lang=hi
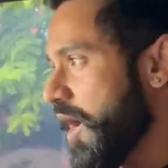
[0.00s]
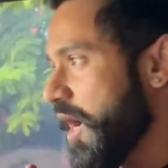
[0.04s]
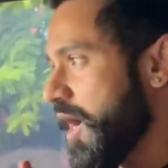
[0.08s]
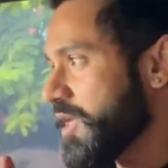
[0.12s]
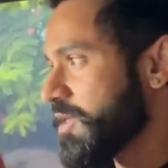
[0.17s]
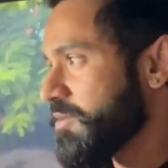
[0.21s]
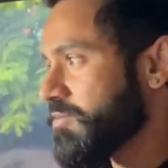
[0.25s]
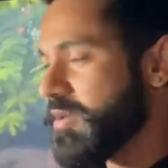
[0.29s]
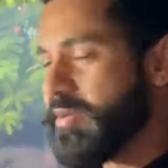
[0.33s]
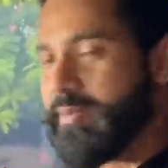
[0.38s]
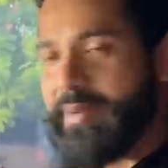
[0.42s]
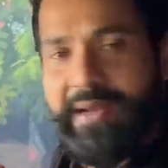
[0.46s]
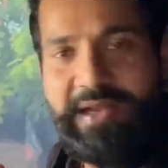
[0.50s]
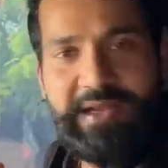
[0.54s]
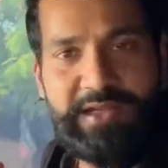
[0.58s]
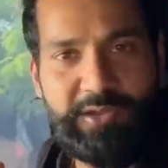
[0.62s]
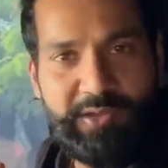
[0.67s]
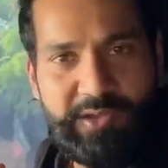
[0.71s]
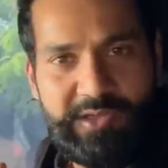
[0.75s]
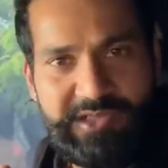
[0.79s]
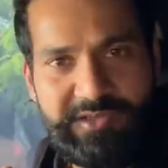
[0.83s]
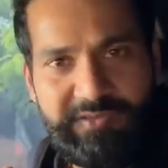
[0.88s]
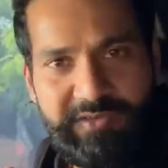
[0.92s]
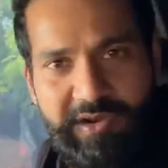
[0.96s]
आज मैं पहले
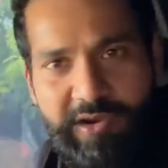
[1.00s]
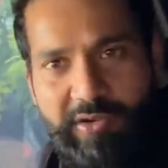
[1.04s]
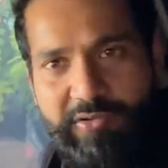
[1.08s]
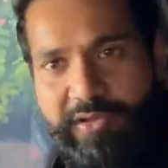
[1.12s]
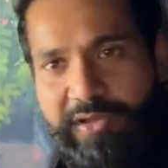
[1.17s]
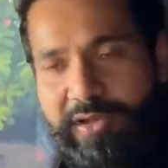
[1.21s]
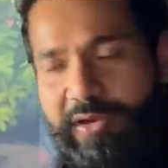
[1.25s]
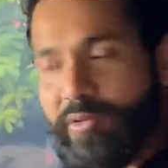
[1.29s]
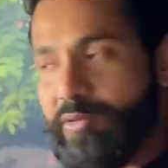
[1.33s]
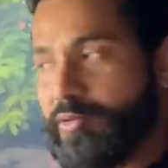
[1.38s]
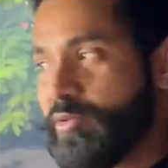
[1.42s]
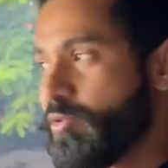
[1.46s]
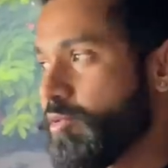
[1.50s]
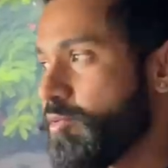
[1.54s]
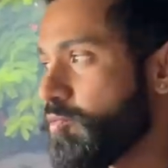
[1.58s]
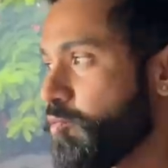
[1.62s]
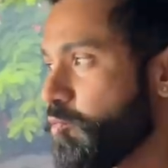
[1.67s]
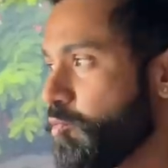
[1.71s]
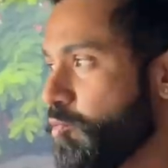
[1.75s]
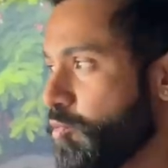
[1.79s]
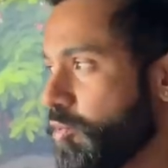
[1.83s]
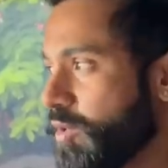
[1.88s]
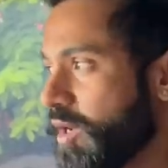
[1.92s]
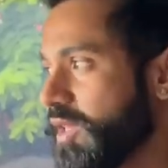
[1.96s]
थोड़ा सा वर्कआउट कर लूँ क्योंकि
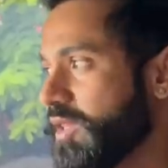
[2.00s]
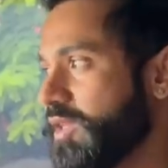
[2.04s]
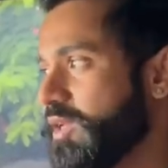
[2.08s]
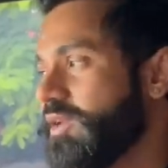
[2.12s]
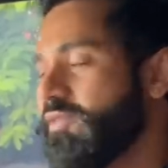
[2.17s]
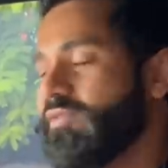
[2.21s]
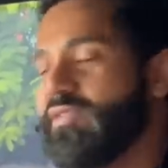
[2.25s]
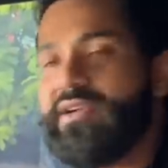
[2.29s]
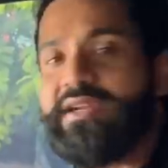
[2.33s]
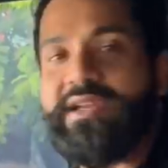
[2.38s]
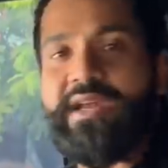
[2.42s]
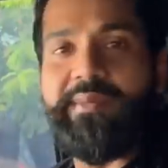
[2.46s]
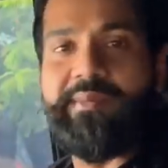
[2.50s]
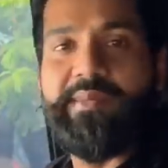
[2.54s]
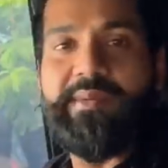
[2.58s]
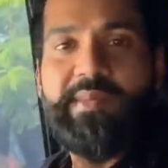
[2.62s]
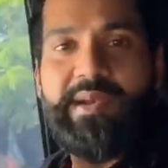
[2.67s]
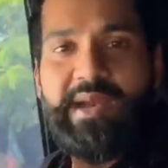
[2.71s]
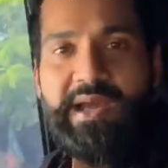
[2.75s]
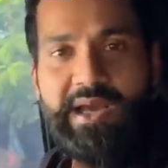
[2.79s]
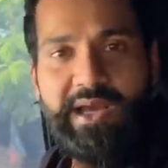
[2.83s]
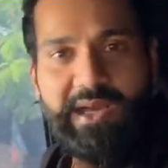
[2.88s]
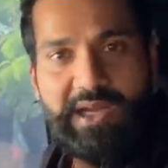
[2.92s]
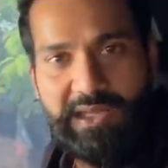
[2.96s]
पूरा दिन फिर टाइम नहीं
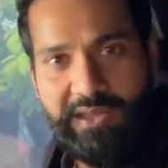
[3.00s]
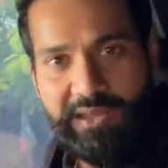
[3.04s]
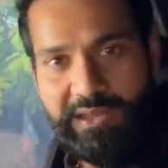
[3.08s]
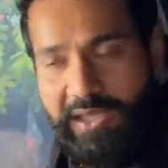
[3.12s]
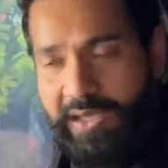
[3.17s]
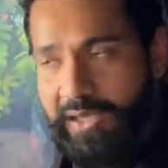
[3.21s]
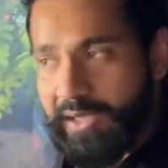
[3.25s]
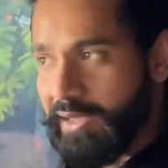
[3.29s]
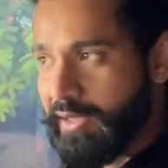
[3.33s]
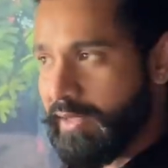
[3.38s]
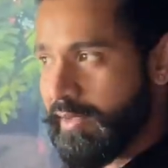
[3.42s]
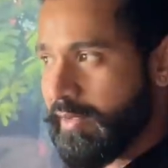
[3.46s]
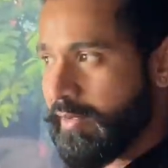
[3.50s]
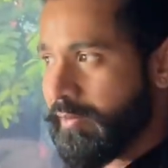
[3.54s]
मिलेगा रात तक